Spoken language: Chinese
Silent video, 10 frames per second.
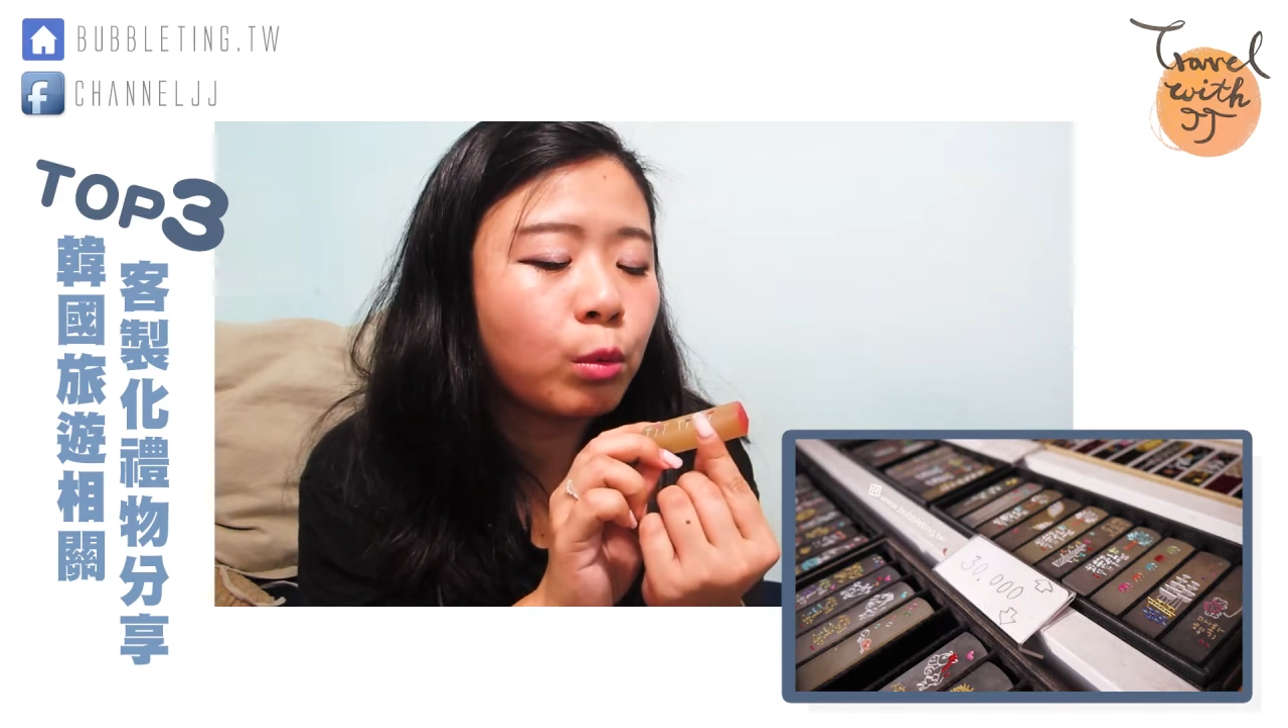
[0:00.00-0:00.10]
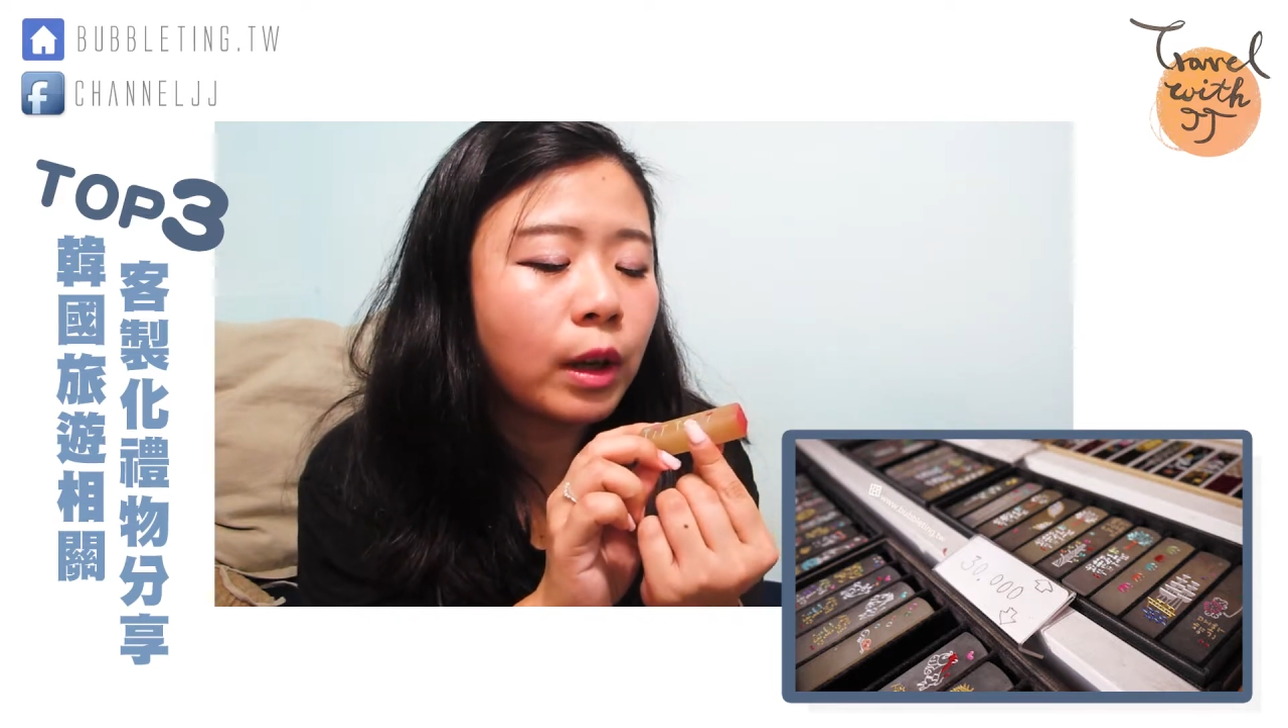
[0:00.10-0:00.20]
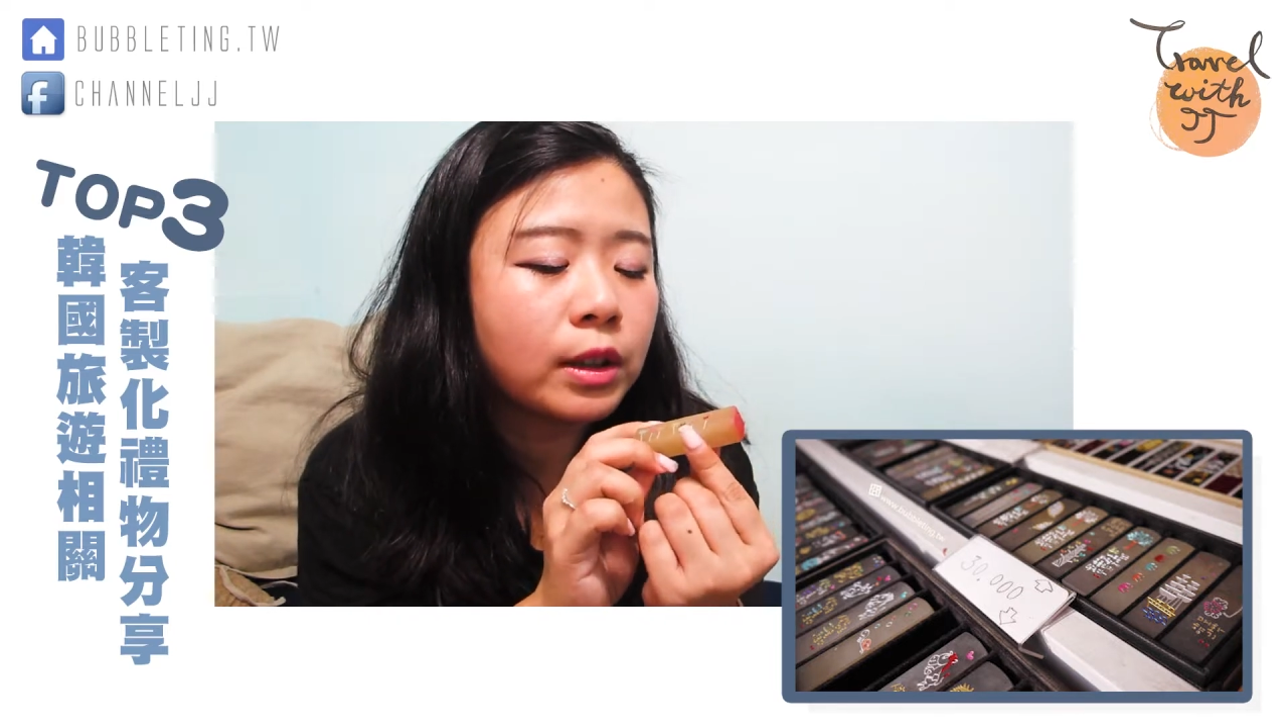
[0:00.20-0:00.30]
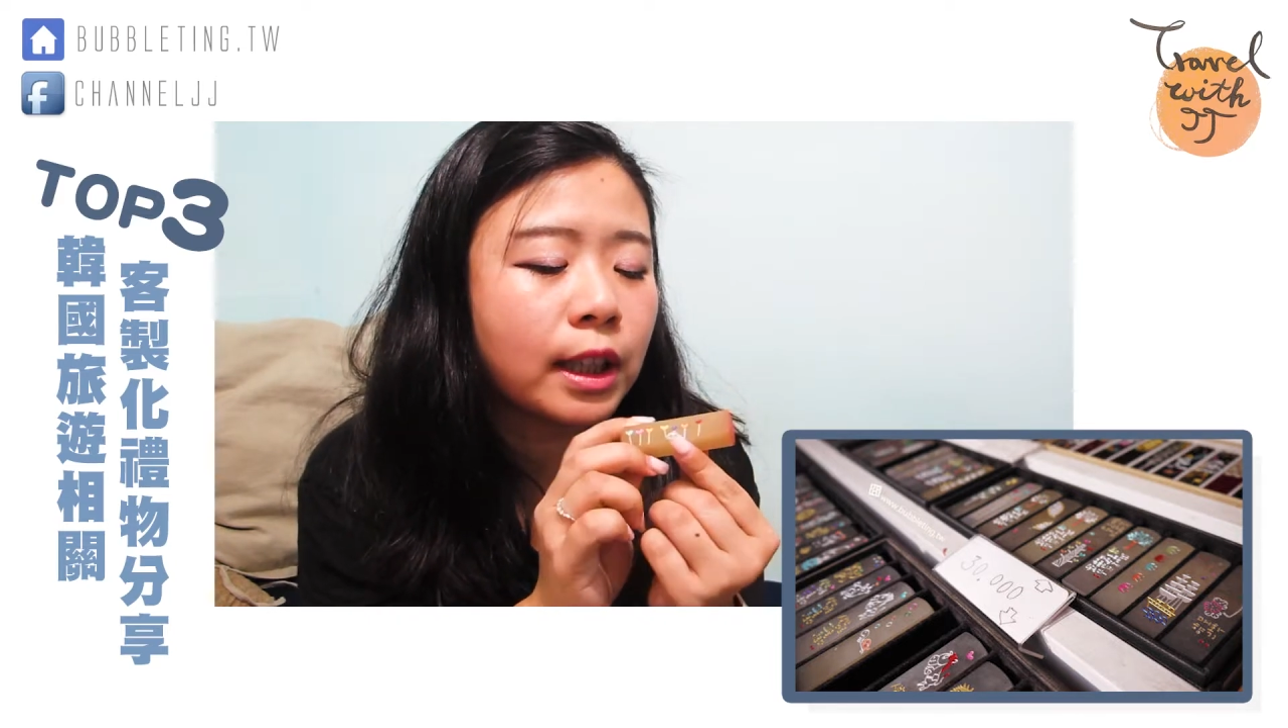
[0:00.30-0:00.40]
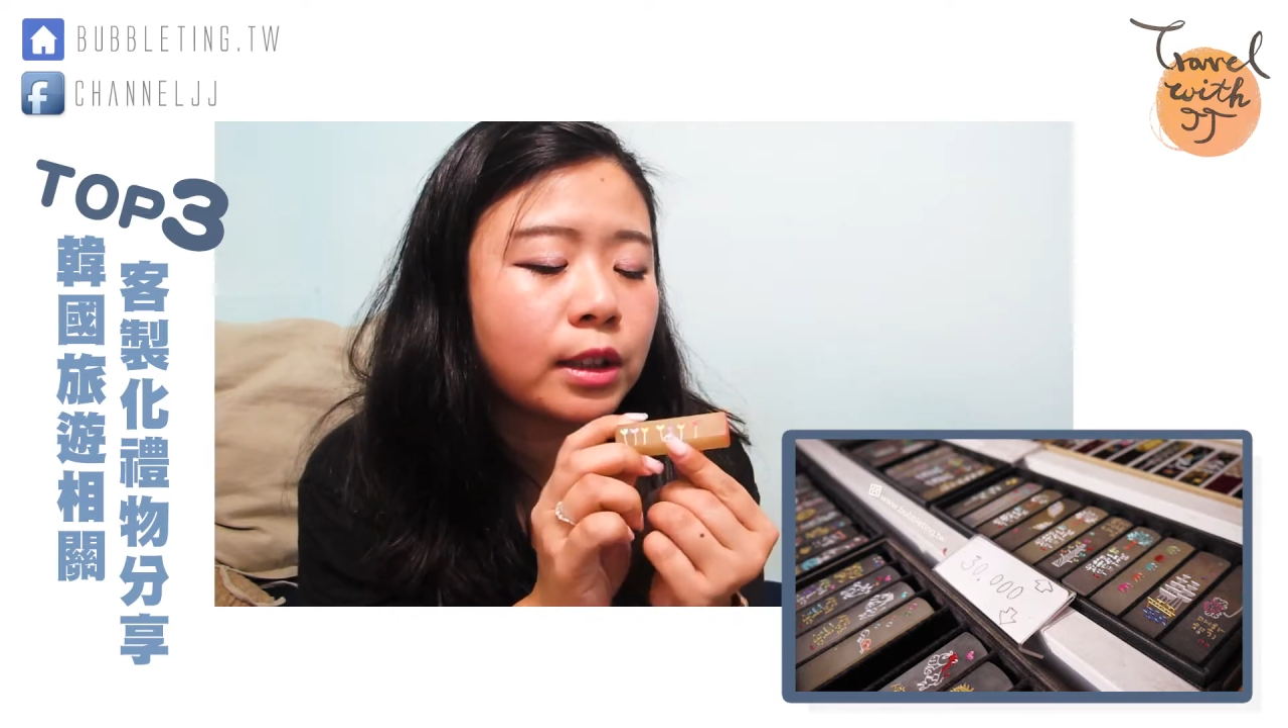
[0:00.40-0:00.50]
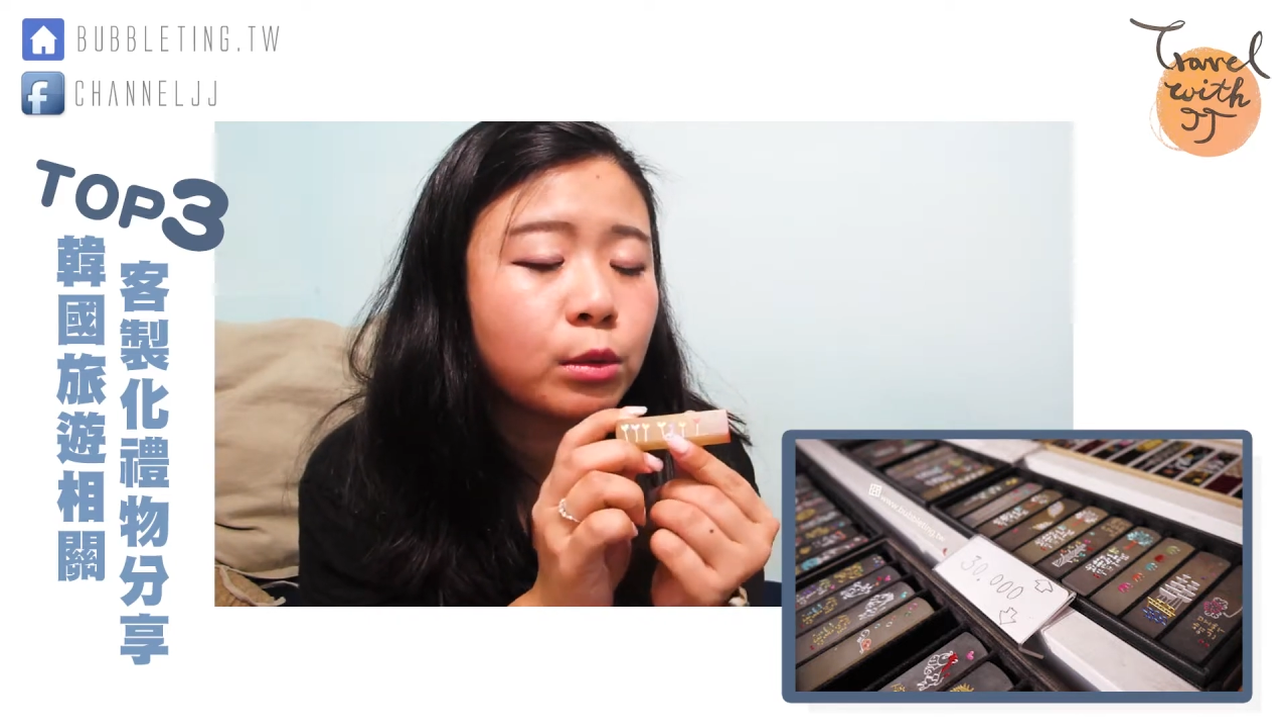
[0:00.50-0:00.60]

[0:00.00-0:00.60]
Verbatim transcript: 万材质，